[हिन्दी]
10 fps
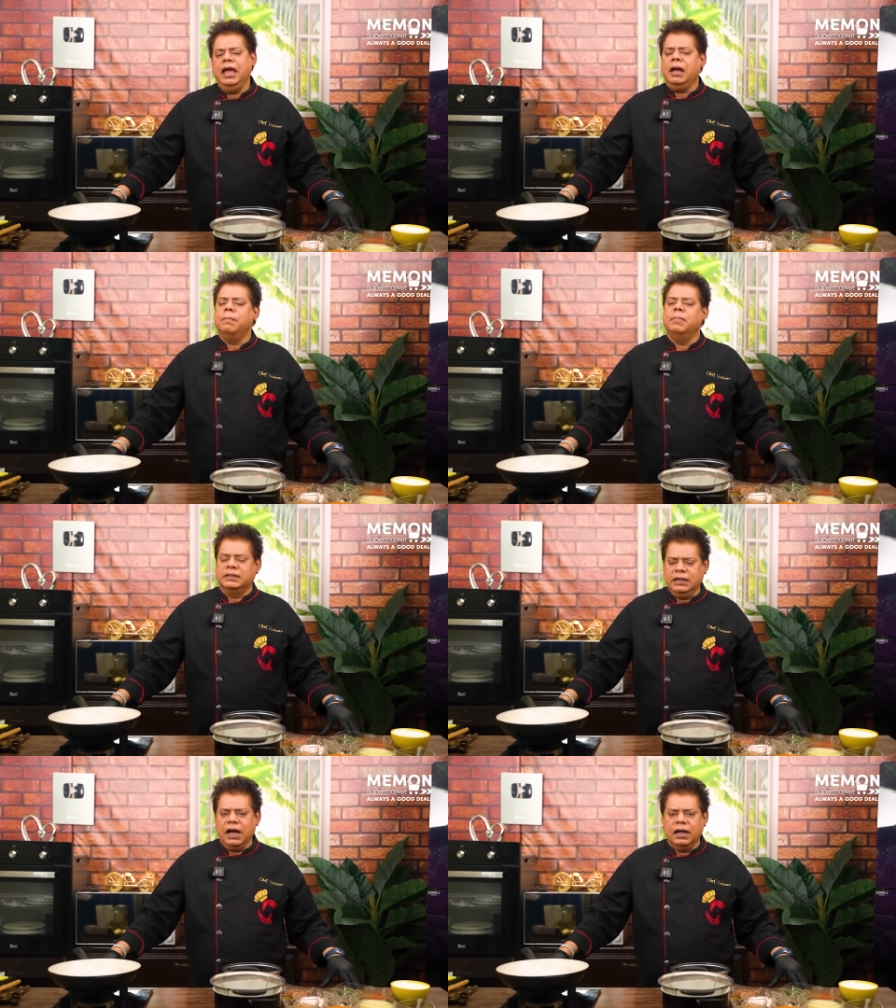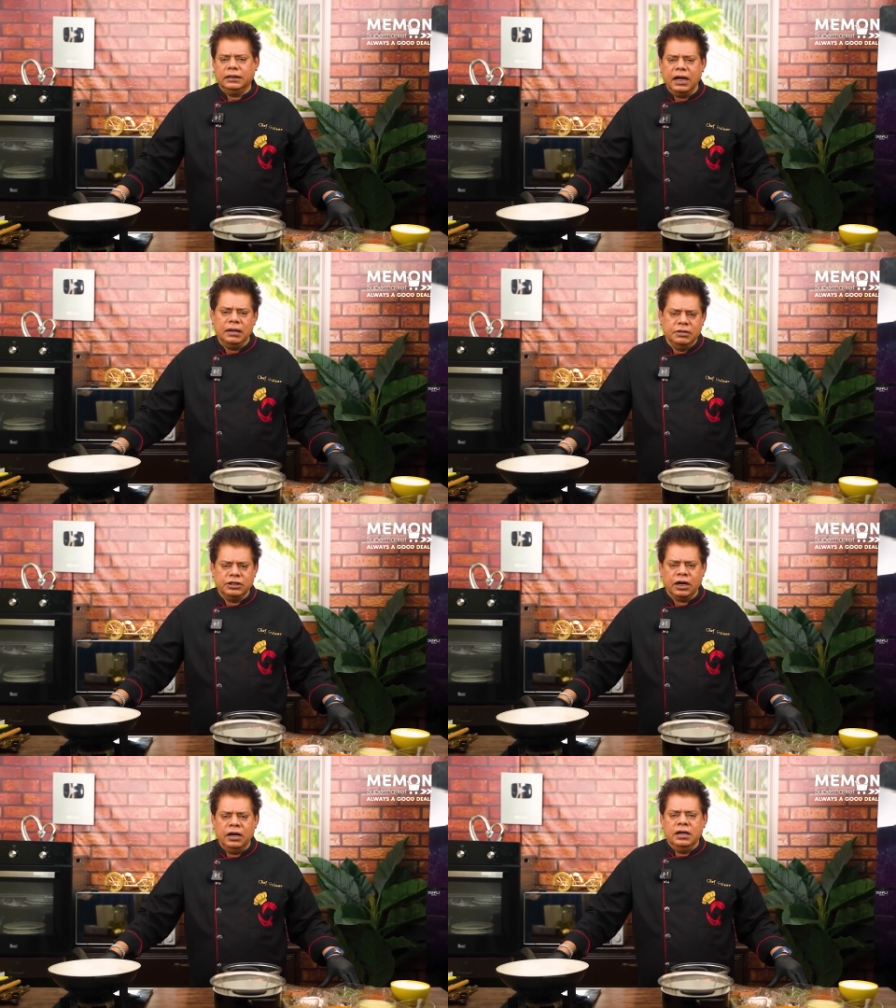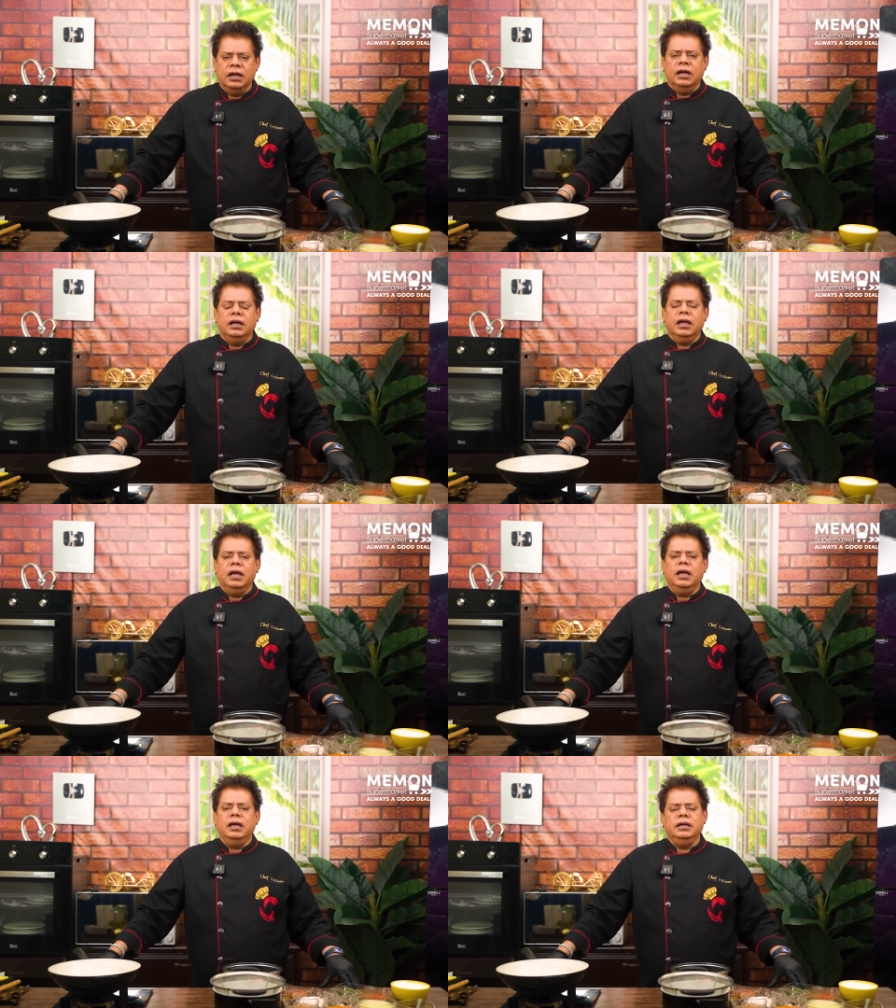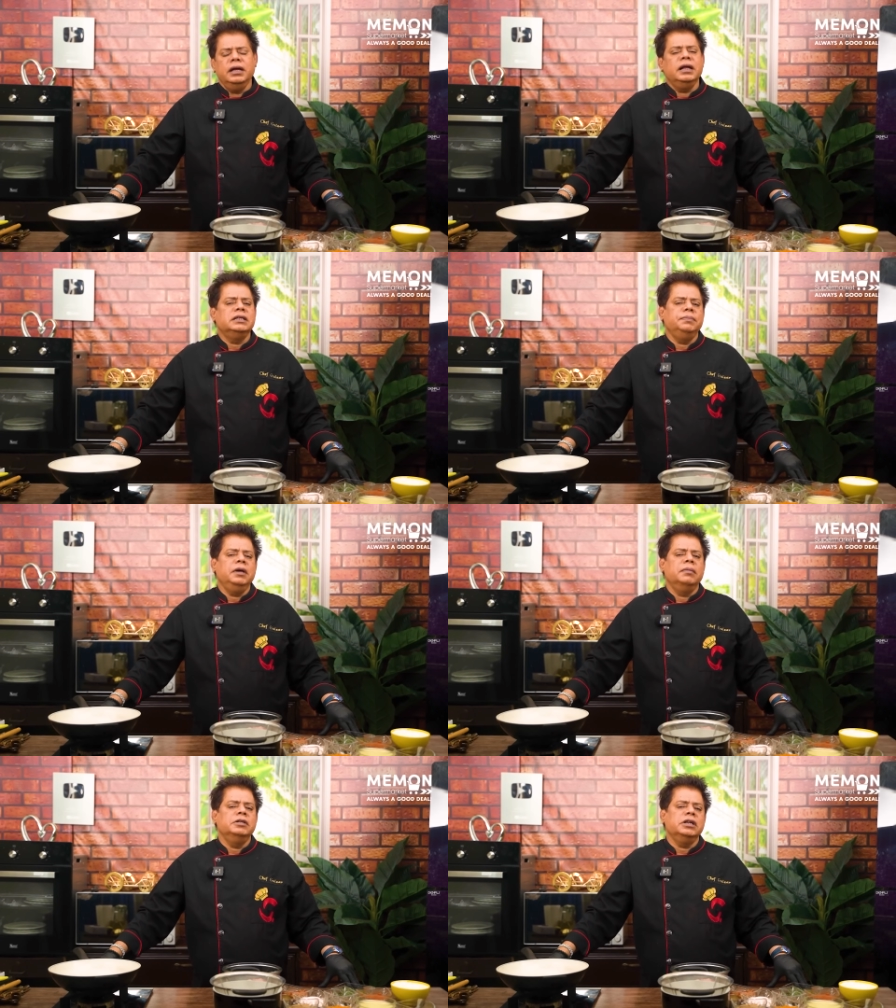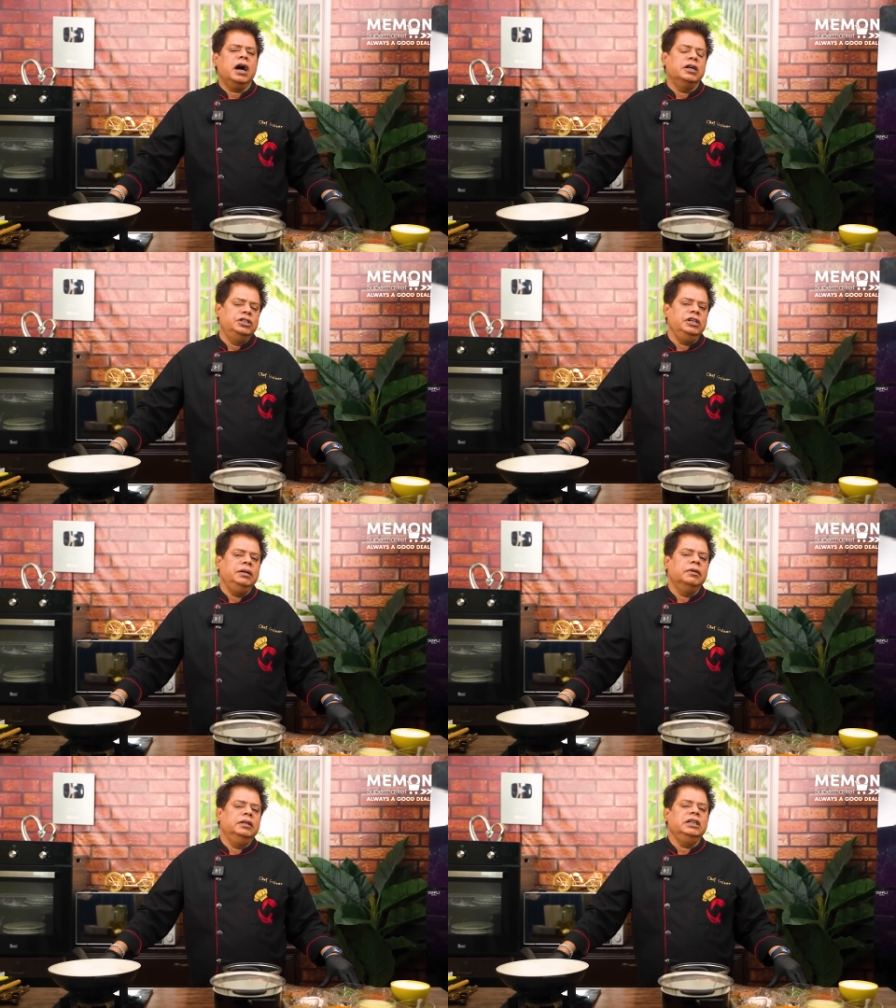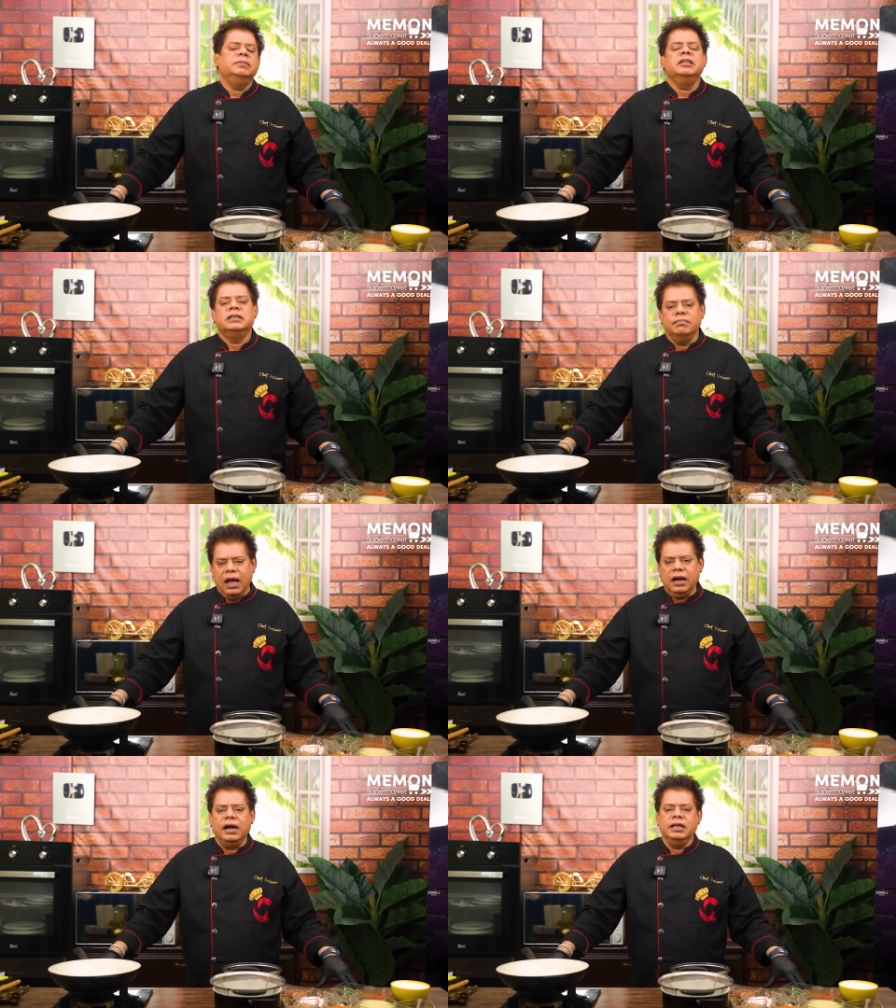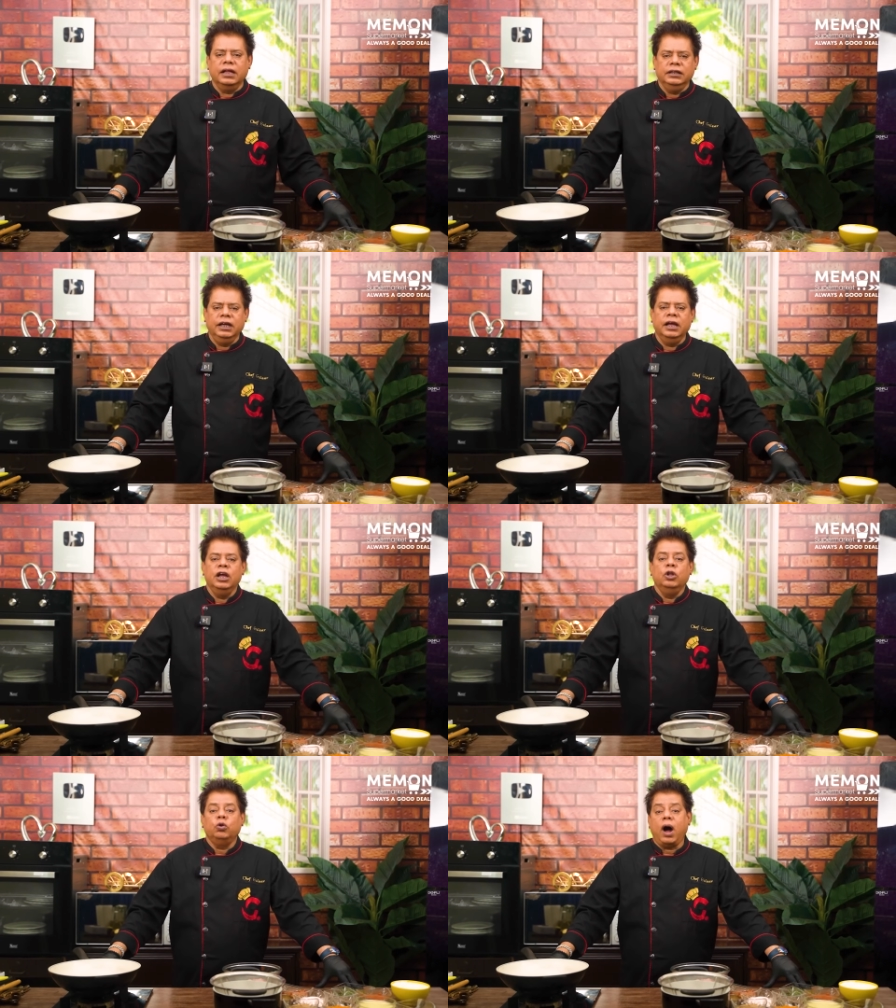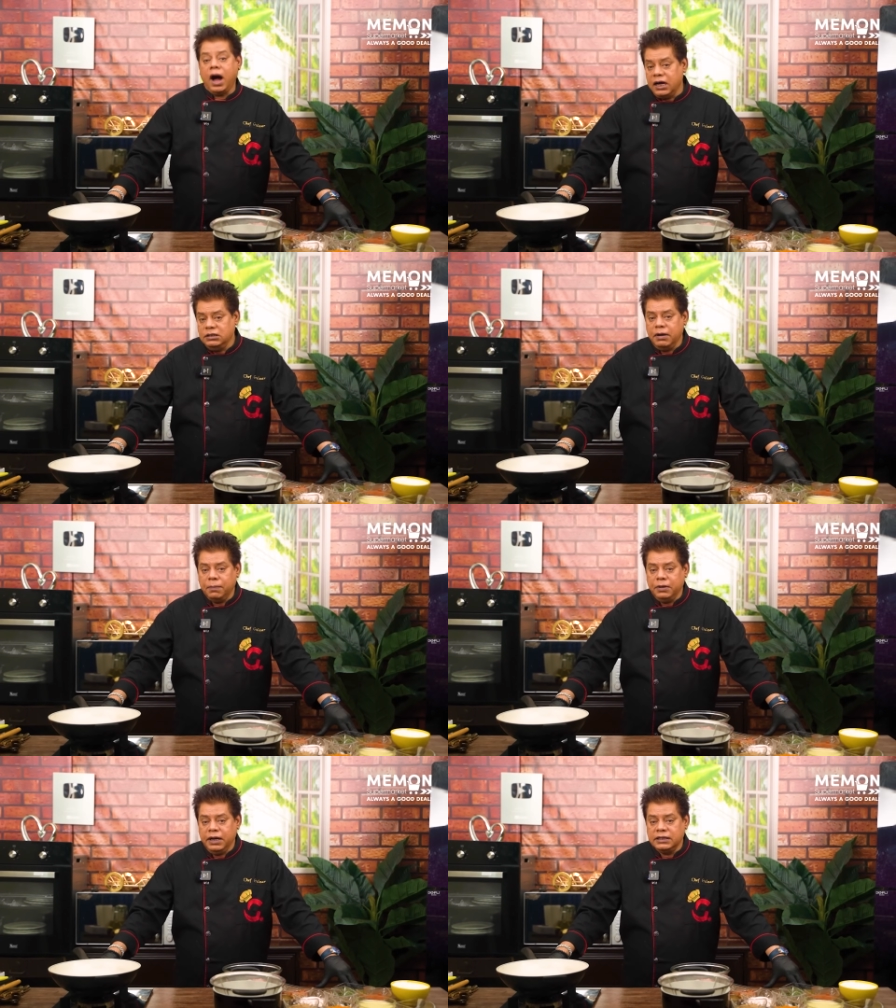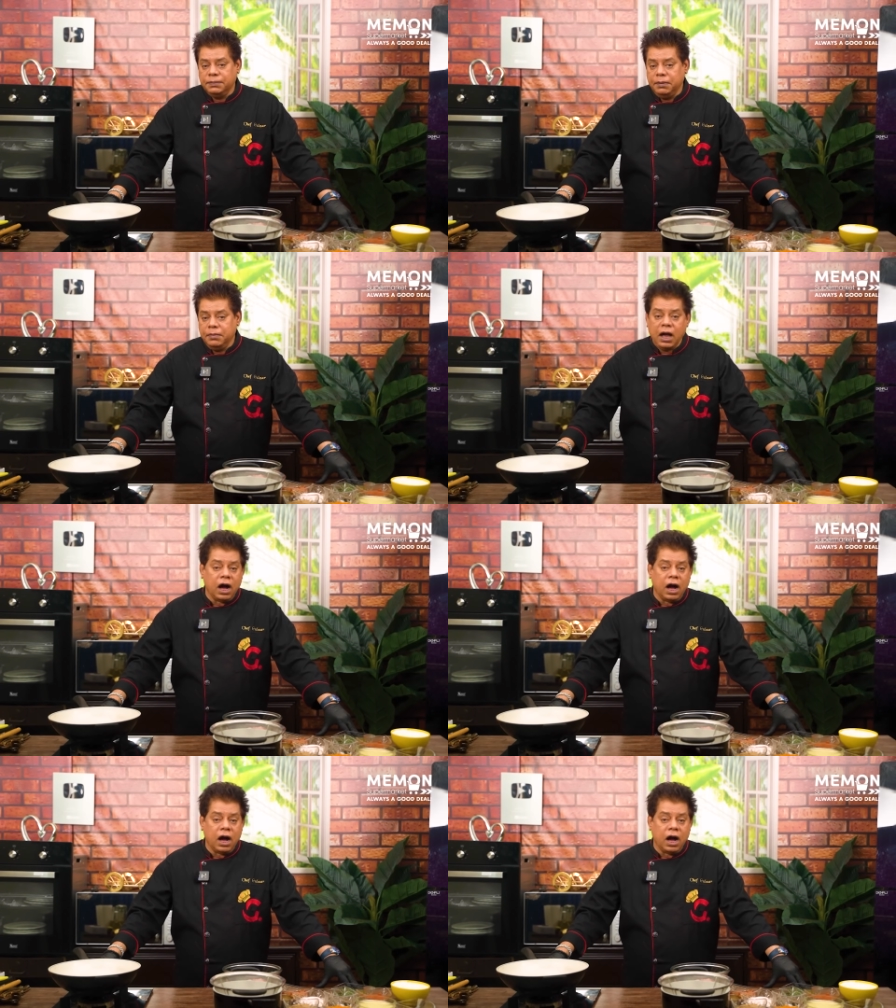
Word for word: एक मसला आता है हमेशा कि ये रेसिपी हमेशा अच्छी नहीं बनती इसमें स्मेल रह जाती है तो आज मैं अपनी रेसिपी में